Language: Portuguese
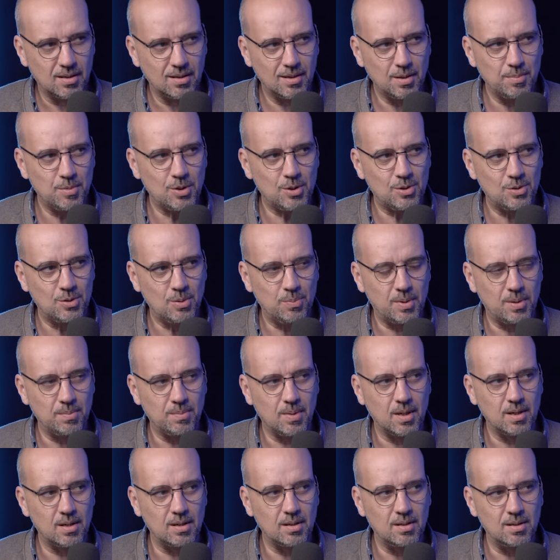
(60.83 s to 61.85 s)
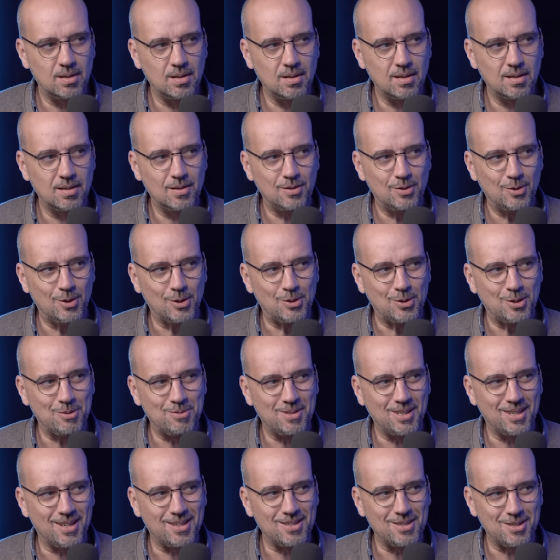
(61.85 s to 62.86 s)
Lembras-te do primeiro dia do Doutor
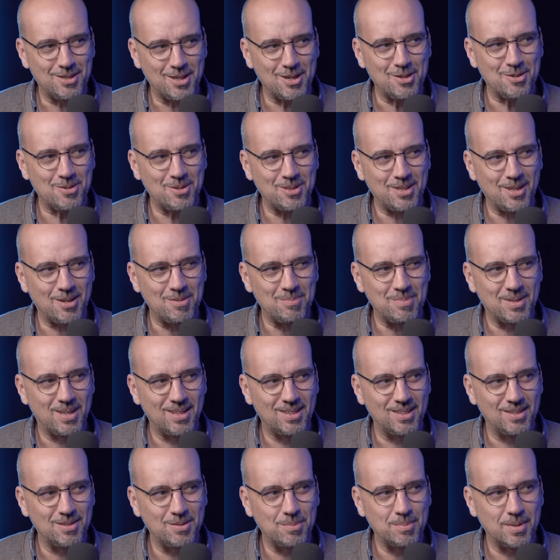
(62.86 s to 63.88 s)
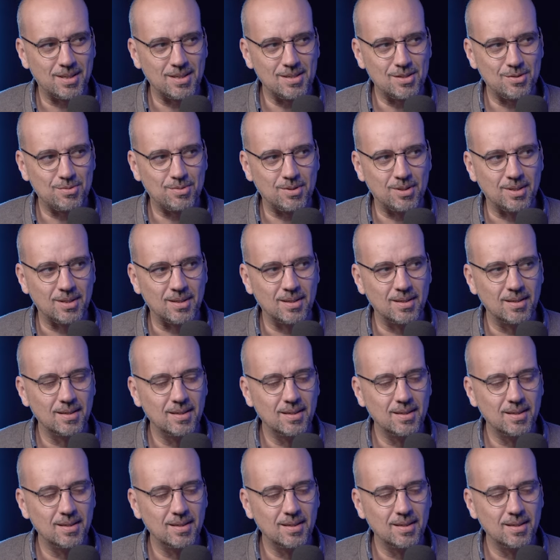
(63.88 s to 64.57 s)
Finanças? Queres contar um bocadinho como é que isso foi?